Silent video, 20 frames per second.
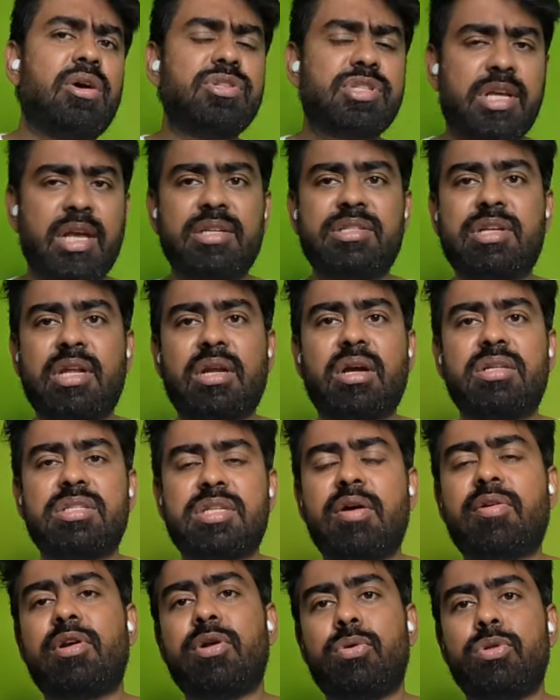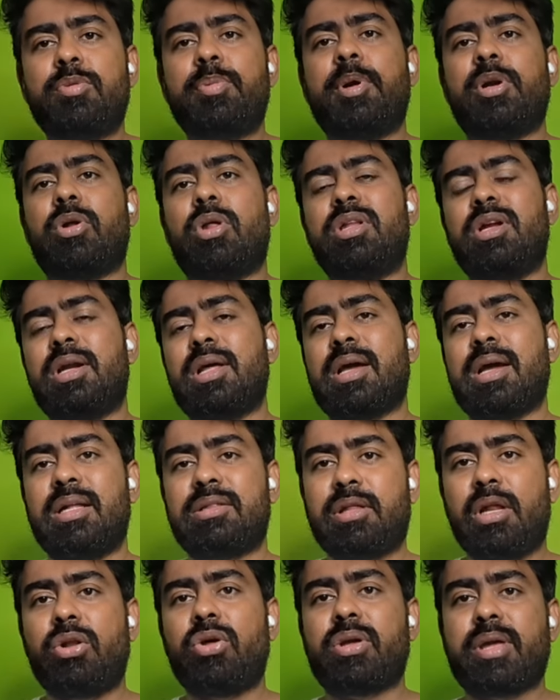కావచ్చు కేసీఆర్ కావచ్చు ఎవరైనా గుర్తుపెట్టుకోండి ఎందుకంటే
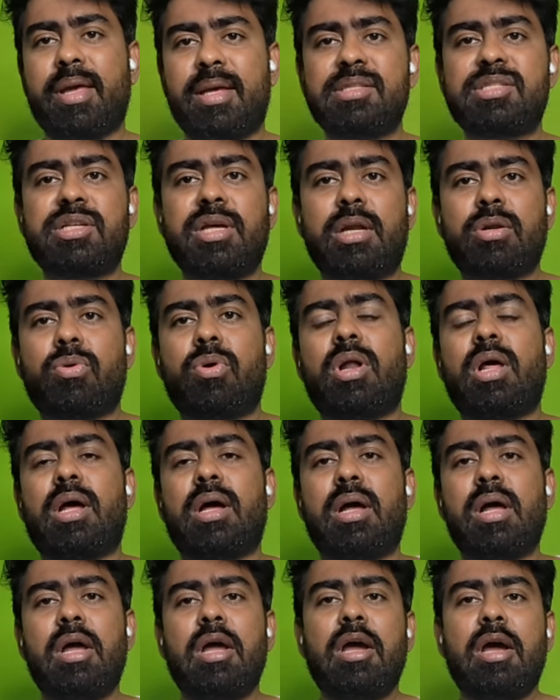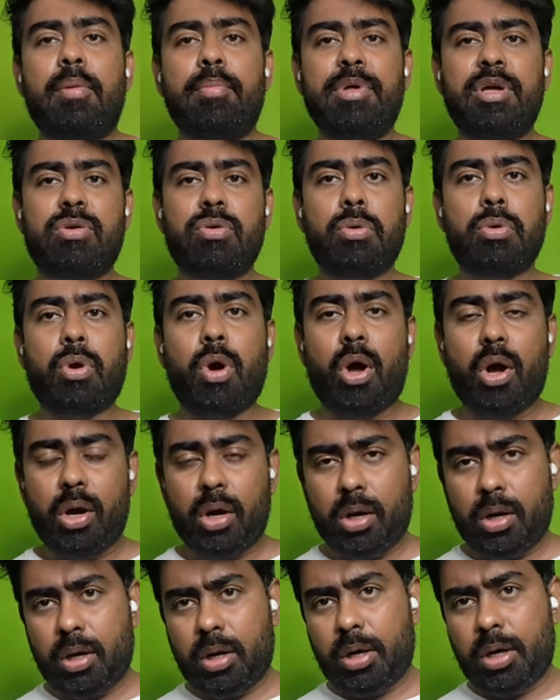గతంలో కేసీఆర్ కూడా మీకు
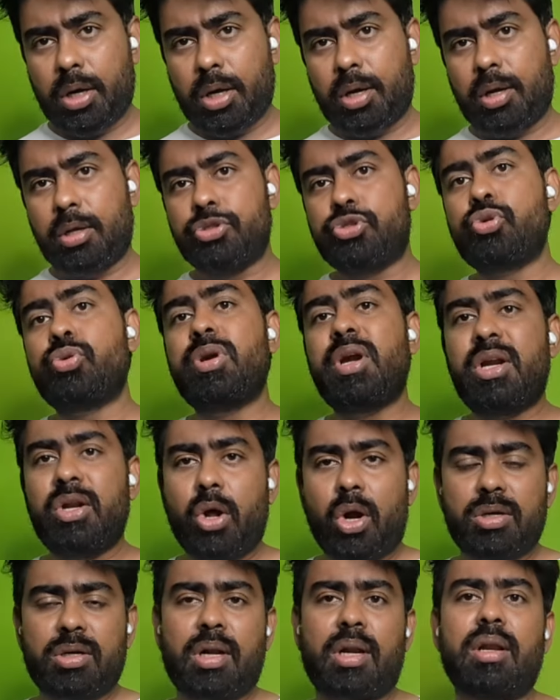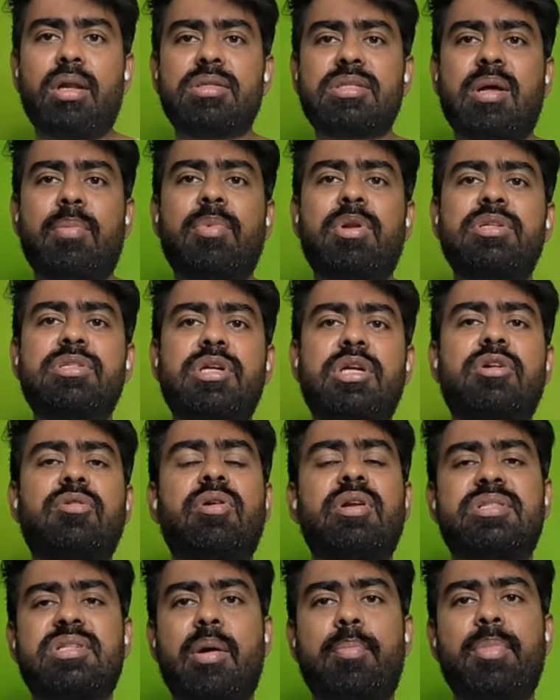జూనియర్ డాక్టర్లకు
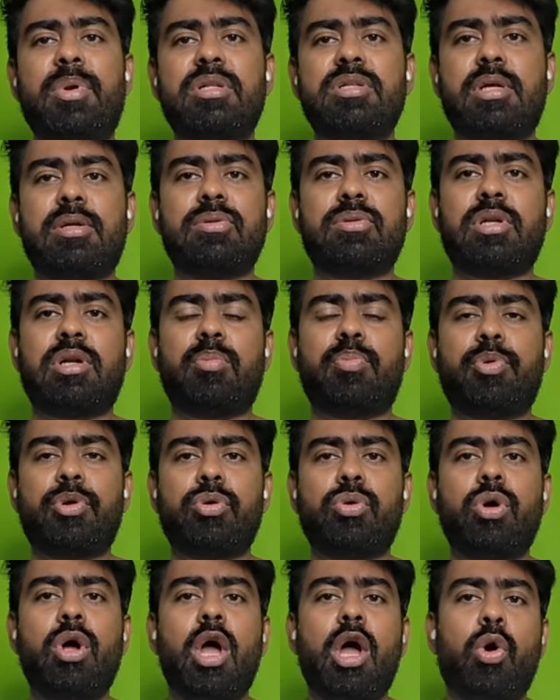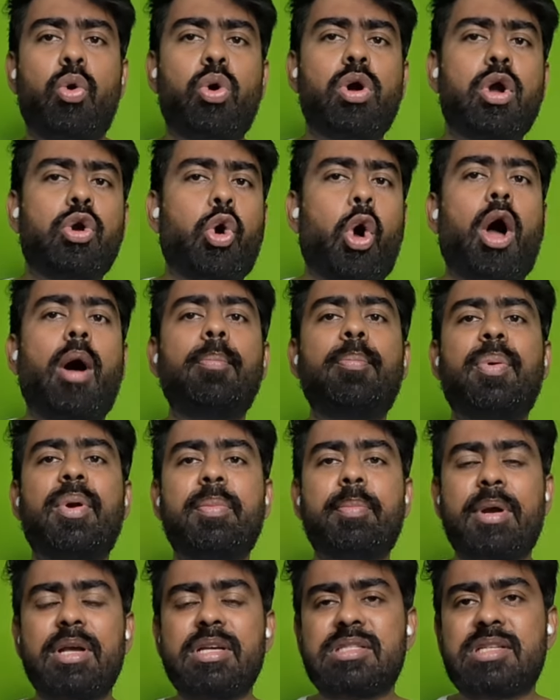సంబంధించినటువంటి సంబంధి జరుగుతున్నప్పుడు ఒక
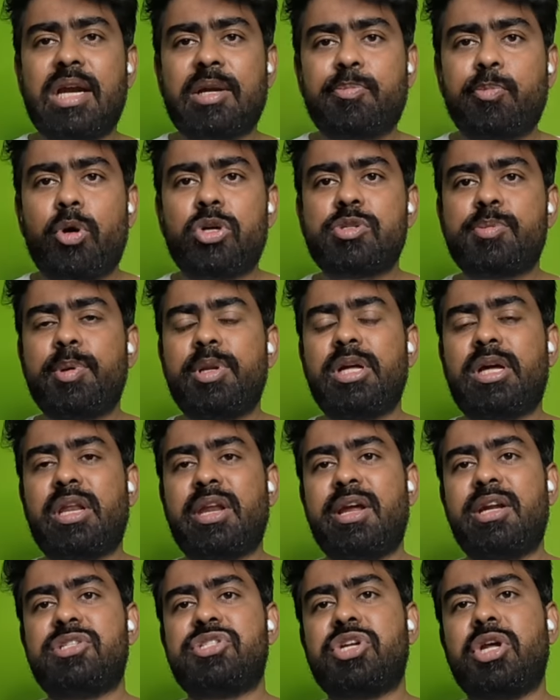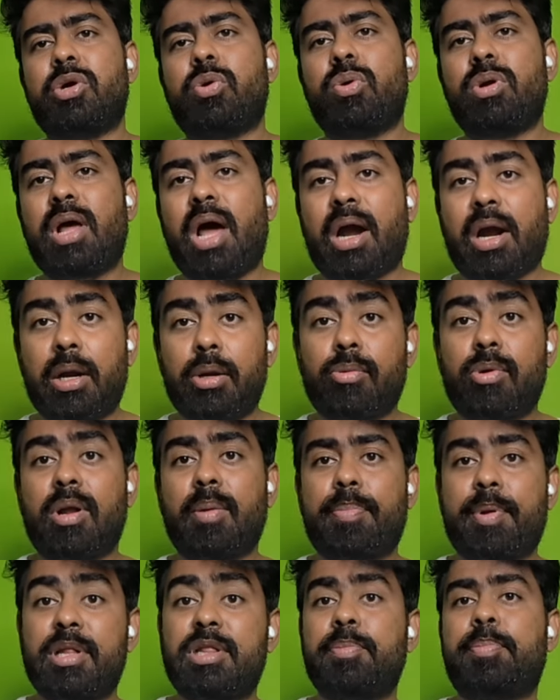కాంప్రమైజ్ అట్మాస్ఫియర్ ని క్రియేట్ చేయకుండా అక్కడ
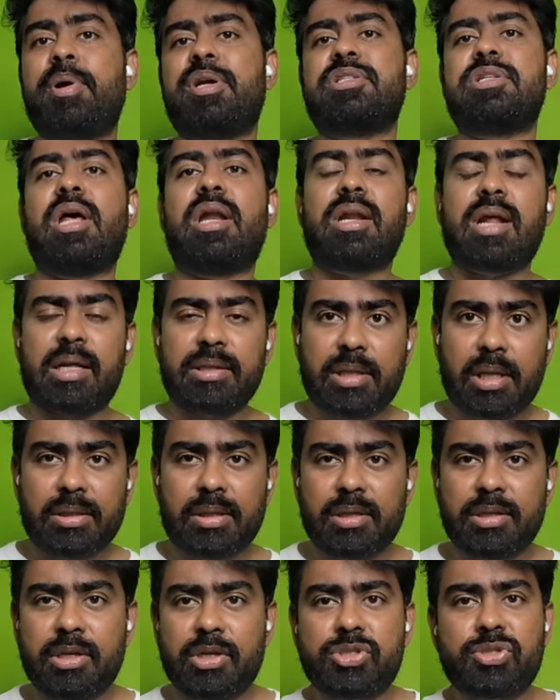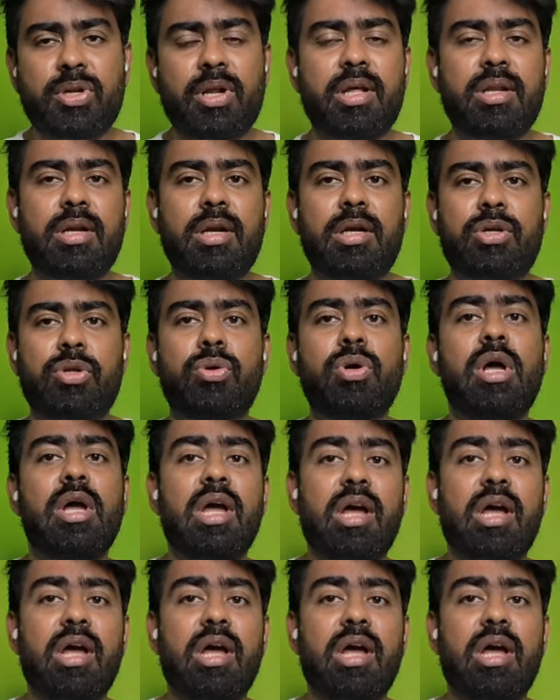కూడా ప్రతిపక్షాలు రాద్ధాంతం చేస్తున్నాయి అన్నట్టు